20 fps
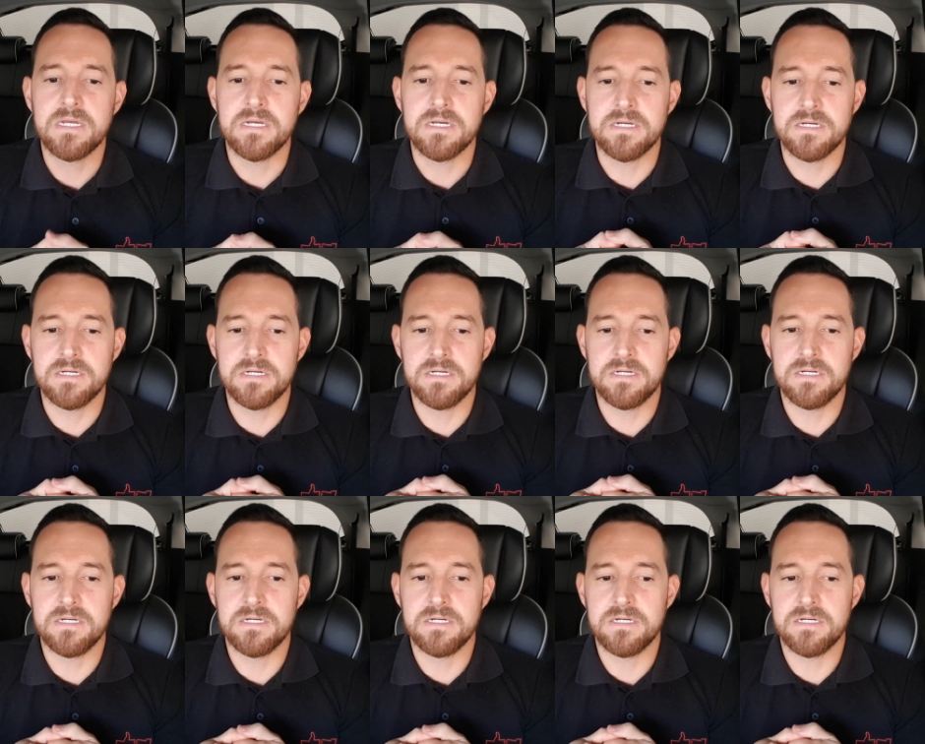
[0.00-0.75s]

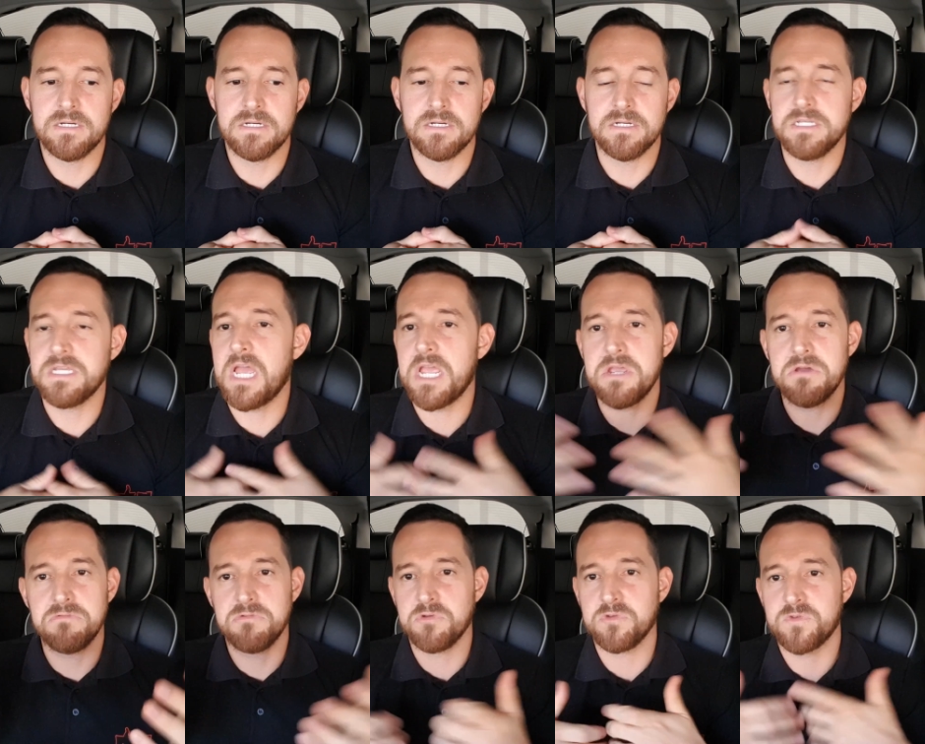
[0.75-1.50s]
Uh, e aí
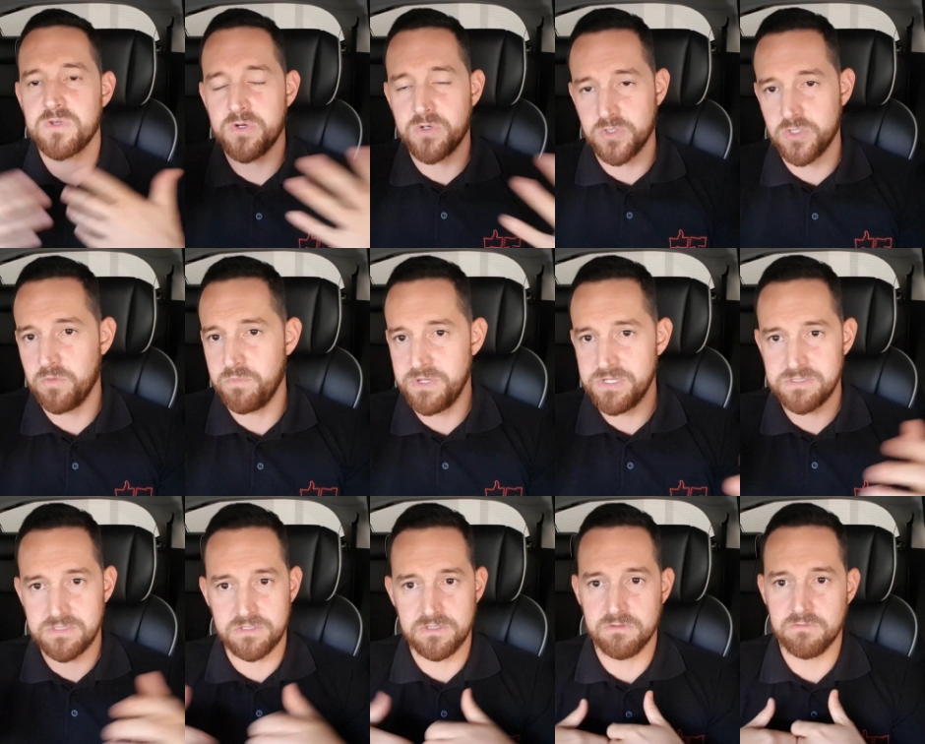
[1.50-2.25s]
eu não sou
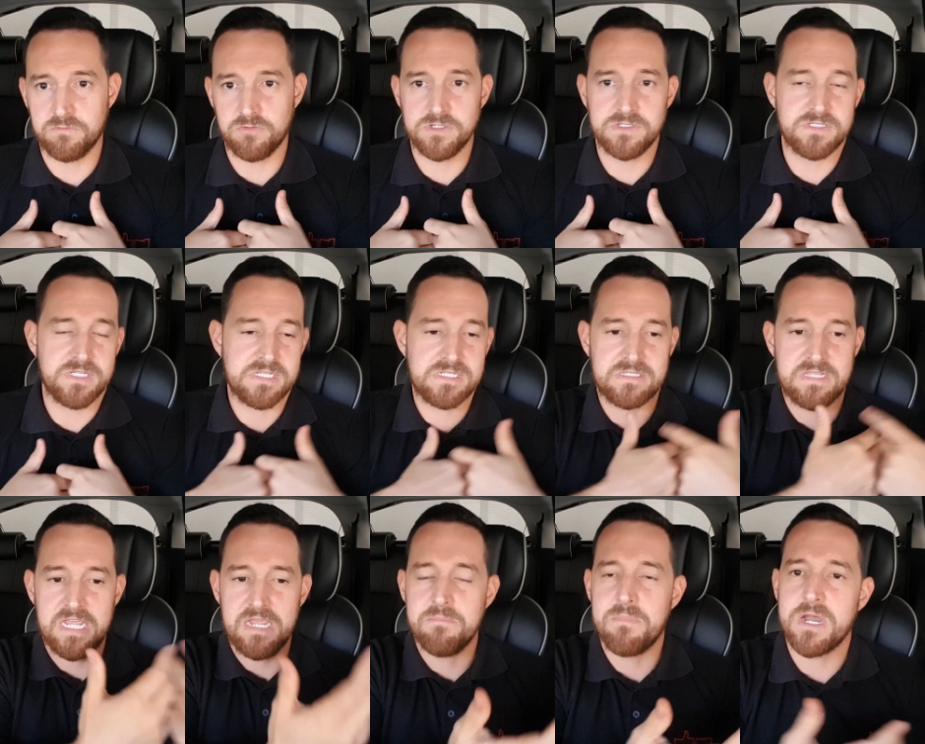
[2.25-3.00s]
economista, não vou dizer se
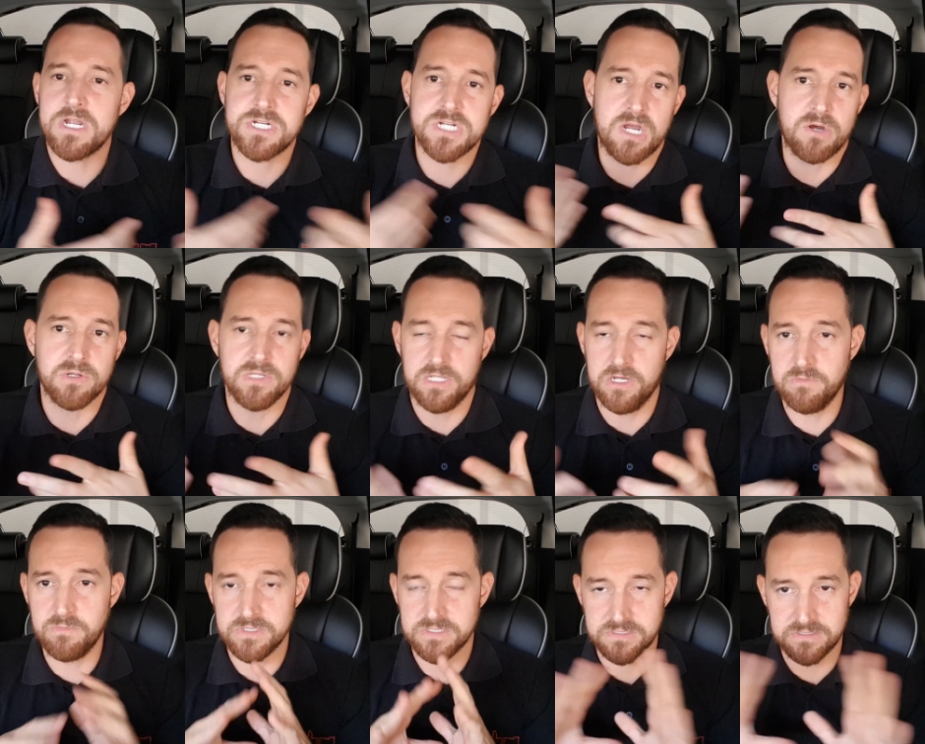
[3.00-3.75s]
tem que baixar ou
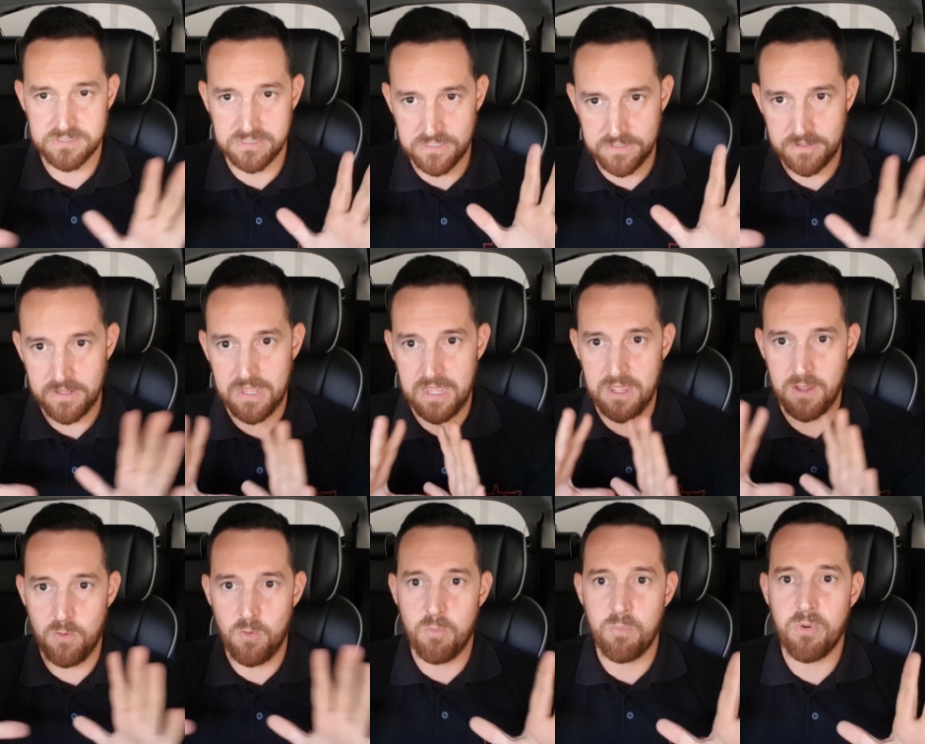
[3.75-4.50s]
não, mas
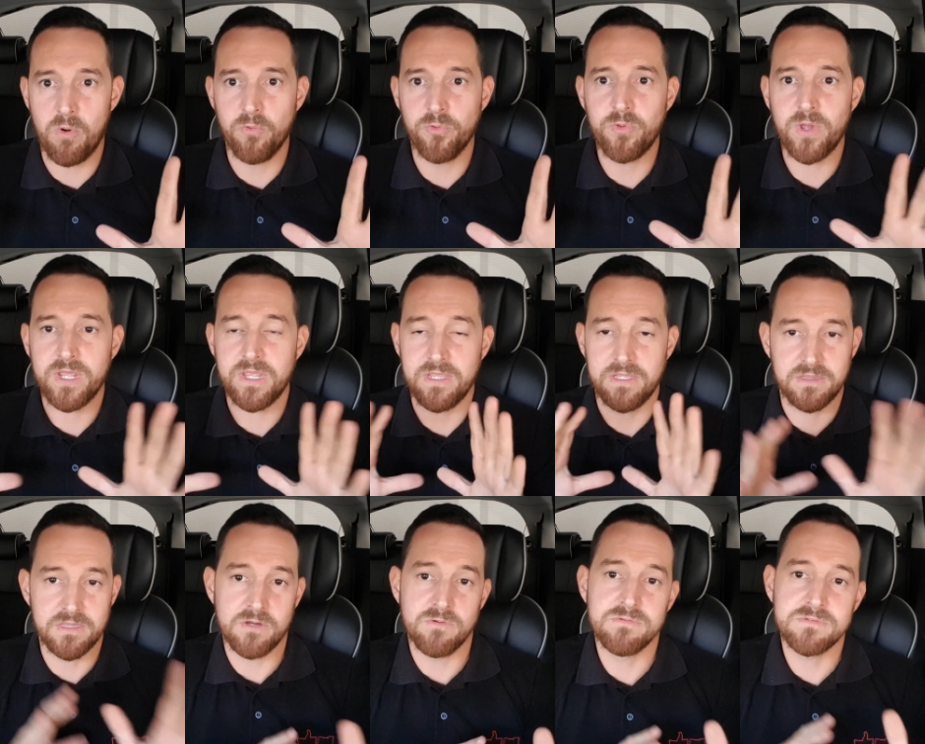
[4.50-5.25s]
é, o ponto é que
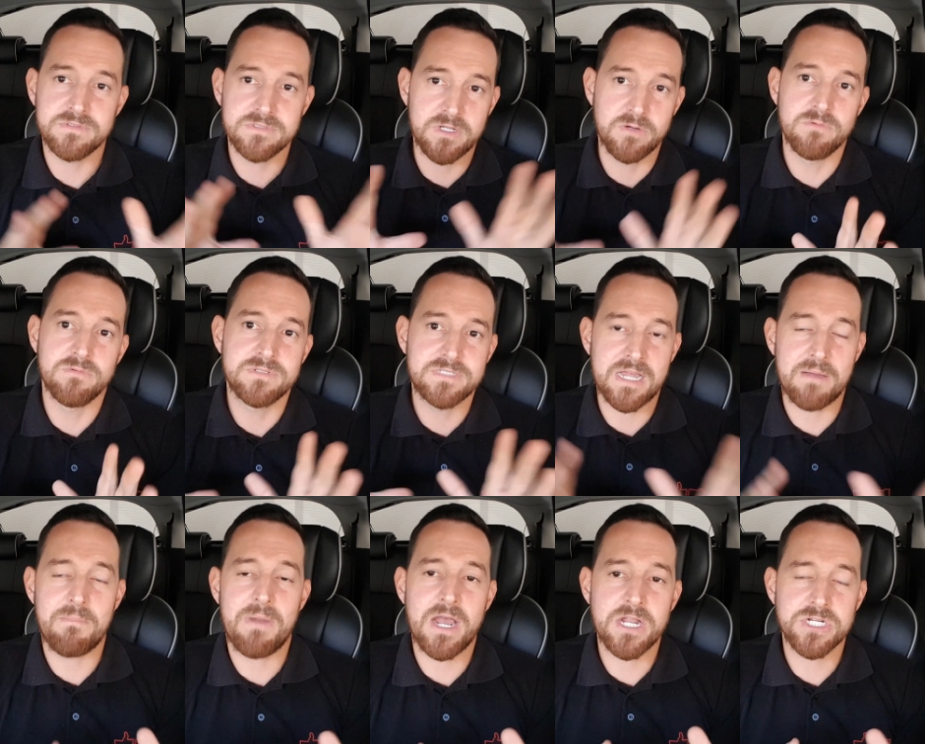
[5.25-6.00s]
não, não
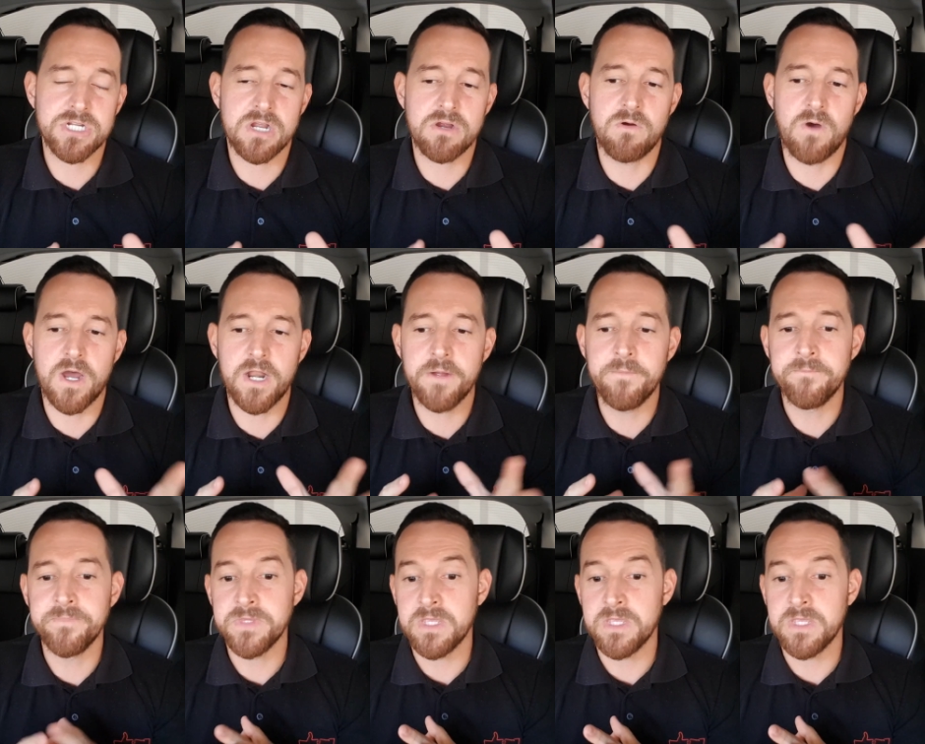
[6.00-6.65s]
está baixa agora.